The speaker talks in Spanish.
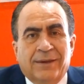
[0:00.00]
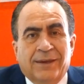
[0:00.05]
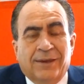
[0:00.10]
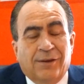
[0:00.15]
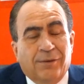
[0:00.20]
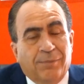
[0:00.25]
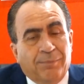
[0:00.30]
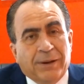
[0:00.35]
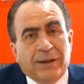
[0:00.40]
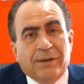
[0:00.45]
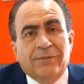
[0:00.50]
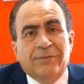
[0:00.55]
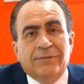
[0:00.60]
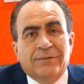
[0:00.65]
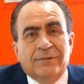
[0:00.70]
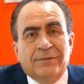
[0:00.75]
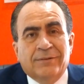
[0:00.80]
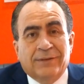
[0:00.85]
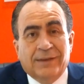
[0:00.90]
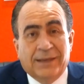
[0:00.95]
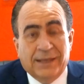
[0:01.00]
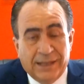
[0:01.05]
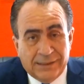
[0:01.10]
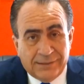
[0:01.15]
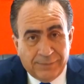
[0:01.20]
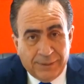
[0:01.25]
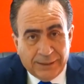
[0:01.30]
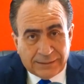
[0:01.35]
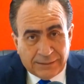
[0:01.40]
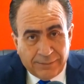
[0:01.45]
Y yo pregunto,
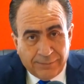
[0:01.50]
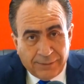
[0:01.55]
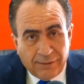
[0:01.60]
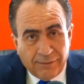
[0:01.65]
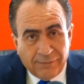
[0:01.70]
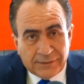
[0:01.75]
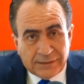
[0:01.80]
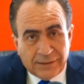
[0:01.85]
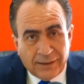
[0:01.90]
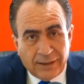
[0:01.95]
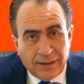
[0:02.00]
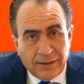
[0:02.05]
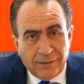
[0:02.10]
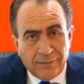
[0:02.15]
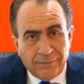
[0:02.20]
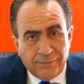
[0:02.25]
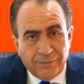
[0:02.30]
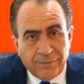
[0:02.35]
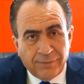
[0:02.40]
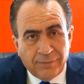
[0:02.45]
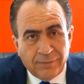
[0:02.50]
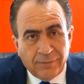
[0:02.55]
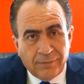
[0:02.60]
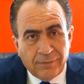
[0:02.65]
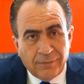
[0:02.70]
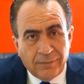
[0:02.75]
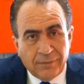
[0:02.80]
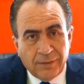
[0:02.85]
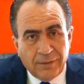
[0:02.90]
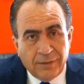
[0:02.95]
¿quieres más amigo aficionado?
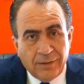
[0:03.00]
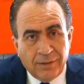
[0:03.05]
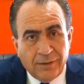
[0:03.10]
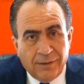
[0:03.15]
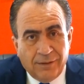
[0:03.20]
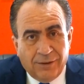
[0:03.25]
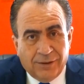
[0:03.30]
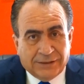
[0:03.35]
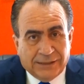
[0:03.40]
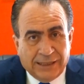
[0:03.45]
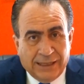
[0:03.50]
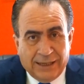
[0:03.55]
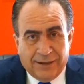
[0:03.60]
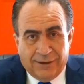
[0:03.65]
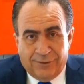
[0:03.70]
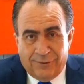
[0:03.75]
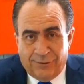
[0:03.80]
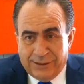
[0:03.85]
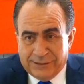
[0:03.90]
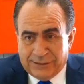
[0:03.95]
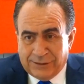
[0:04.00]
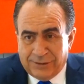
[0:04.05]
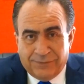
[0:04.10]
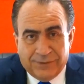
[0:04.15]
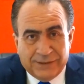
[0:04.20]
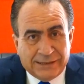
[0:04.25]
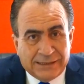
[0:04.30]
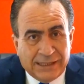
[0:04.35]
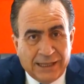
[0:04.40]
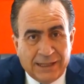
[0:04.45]
O sea, ¿no es
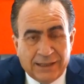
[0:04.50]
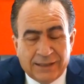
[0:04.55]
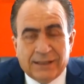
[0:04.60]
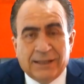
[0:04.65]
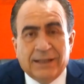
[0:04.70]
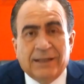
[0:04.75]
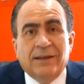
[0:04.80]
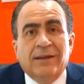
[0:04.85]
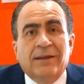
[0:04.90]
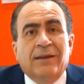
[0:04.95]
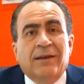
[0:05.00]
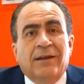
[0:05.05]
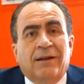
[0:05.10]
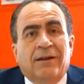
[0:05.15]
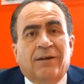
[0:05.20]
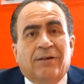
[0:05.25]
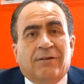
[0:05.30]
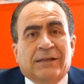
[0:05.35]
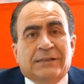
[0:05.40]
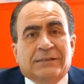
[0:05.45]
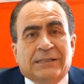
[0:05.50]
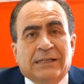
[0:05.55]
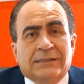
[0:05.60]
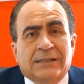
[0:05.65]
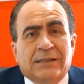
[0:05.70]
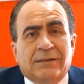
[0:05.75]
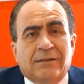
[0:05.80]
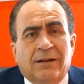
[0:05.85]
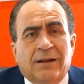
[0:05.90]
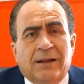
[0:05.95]
suficiente lo que está
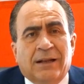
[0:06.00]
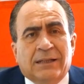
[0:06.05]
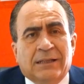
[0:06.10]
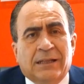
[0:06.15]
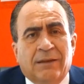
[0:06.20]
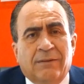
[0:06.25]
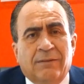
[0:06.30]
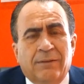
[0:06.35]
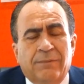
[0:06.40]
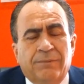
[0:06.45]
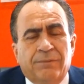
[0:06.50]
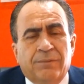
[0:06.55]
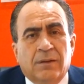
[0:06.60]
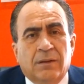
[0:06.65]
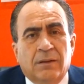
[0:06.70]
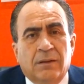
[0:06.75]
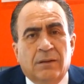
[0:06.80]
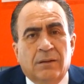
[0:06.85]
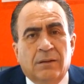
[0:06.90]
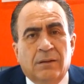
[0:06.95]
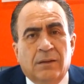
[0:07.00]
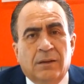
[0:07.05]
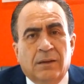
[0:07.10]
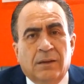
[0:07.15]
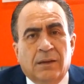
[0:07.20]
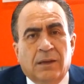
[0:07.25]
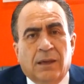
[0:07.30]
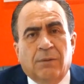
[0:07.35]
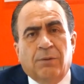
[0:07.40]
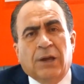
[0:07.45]
haciendo la directiva?
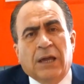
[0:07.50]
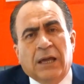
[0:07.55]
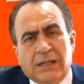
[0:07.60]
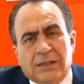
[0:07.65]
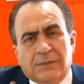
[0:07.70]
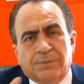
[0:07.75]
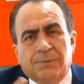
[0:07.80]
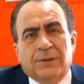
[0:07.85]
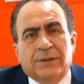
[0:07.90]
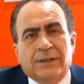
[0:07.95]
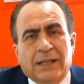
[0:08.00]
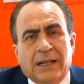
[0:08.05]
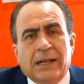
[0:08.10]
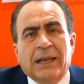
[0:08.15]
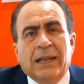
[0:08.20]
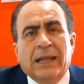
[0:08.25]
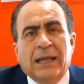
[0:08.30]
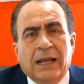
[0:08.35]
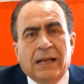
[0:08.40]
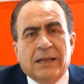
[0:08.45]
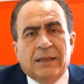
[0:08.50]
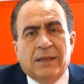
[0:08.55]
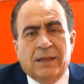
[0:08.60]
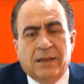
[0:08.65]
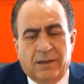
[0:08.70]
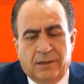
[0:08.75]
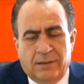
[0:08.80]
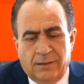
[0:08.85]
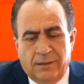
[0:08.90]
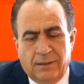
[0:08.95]
Y voy a responderle a
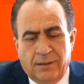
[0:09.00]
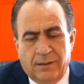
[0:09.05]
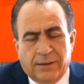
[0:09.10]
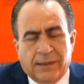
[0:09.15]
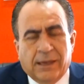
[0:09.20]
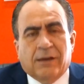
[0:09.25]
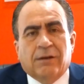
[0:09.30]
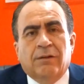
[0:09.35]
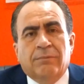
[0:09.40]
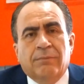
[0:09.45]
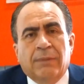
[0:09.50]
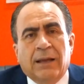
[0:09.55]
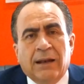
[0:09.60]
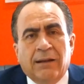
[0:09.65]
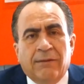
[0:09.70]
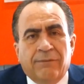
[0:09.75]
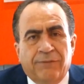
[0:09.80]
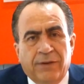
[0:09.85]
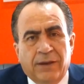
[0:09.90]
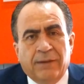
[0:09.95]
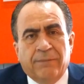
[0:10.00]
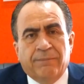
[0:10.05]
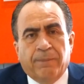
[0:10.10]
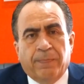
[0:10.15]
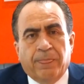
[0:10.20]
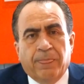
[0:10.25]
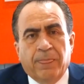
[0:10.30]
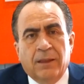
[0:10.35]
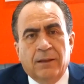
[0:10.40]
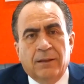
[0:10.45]
alguien que con mala fe
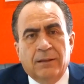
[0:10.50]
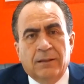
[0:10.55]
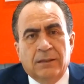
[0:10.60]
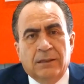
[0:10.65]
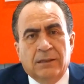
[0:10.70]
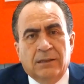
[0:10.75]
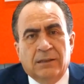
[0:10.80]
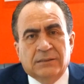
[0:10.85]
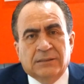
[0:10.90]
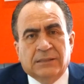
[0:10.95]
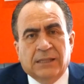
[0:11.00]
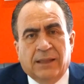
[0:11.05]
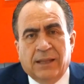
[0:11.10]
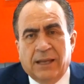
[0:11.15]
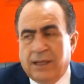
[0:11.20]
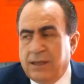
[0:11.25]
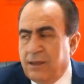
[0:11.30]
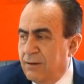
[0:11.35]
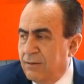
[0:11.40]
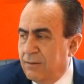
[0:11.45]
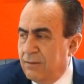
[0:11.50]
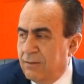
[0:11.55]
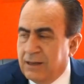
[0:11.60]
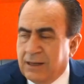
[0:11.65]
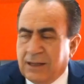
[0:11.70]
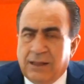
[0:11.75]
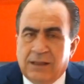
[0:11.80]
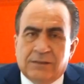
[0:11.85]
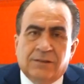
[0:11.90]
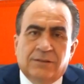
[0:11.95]
se dirigió
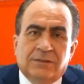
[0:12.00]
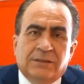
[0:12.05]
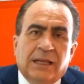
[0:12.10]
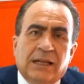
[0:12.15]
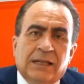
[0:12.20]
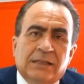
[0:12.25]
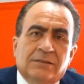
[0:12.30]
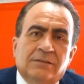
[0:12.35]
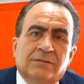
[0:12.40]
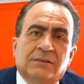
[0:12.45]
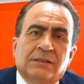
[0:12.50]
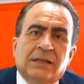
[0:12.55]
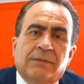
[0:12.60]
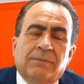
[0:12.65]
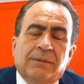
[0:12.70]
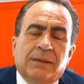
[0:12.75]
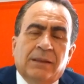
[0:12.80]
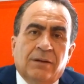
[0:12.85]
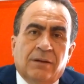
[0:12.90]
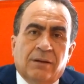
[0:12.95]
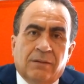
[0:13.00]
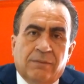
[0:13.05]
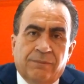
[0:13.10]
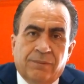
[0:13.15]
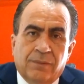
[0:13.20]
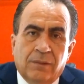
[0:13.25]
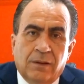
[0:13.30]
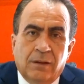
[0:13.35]
en redes sociales un servidor